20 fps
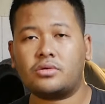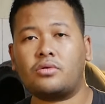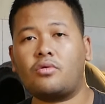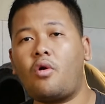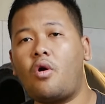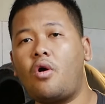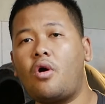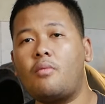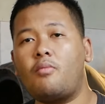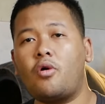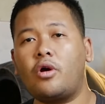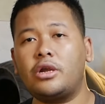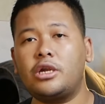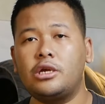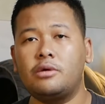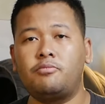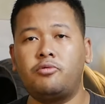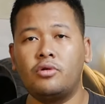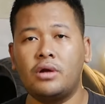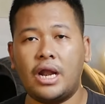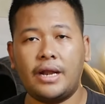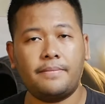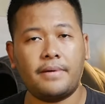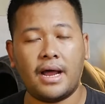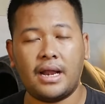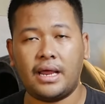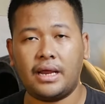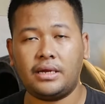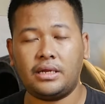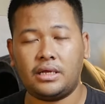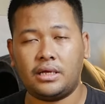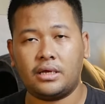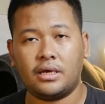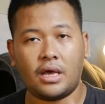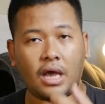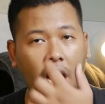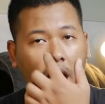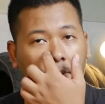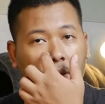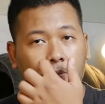kok ngomongin di bulan baleni?
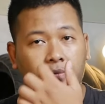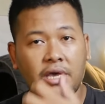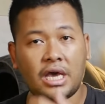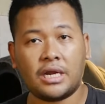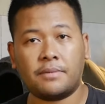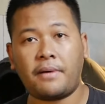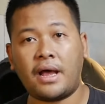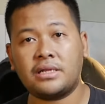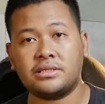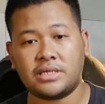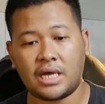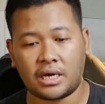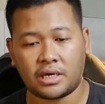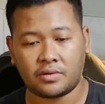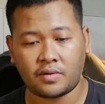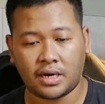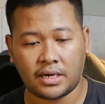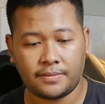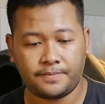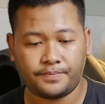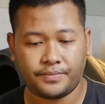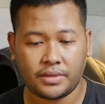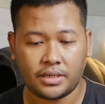Apa biar panjang gitu kan?